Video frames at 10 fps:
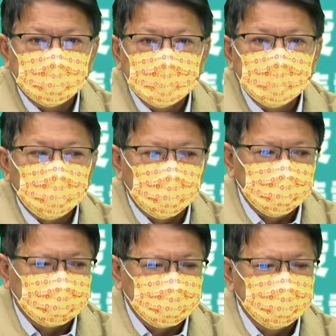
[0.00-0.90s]
我们
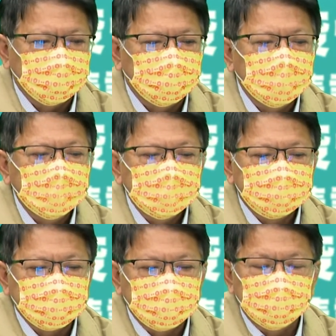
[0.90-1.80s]
都有这
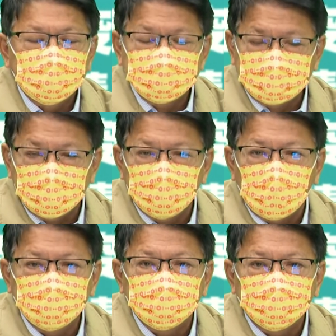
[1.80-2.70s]
个啊相关
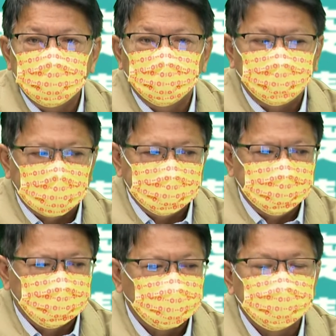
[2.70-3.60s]
的一个防疫
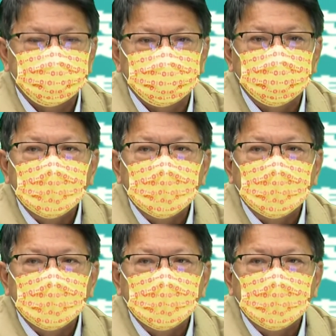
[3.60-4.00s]
措施，